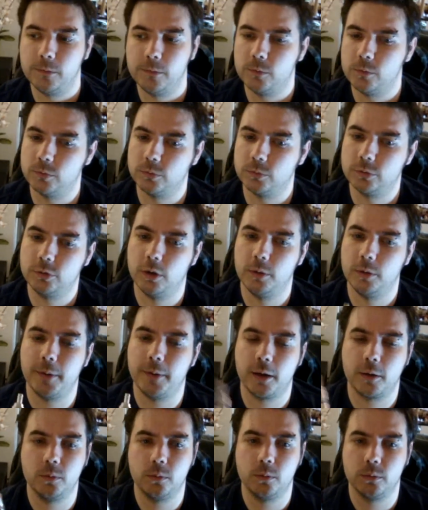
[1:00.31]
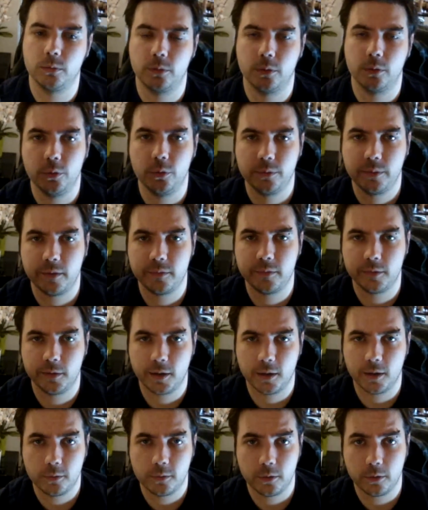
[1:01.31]
Donc par contre, le 13 et le
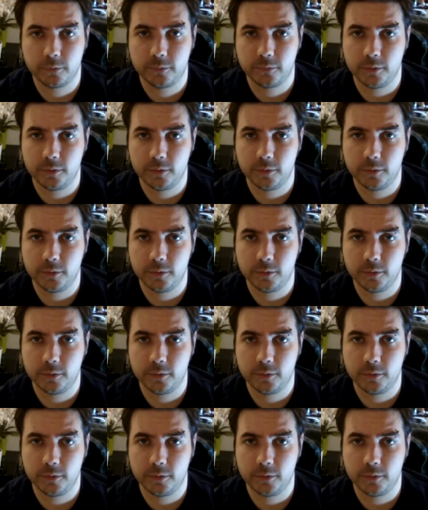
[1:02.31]
14,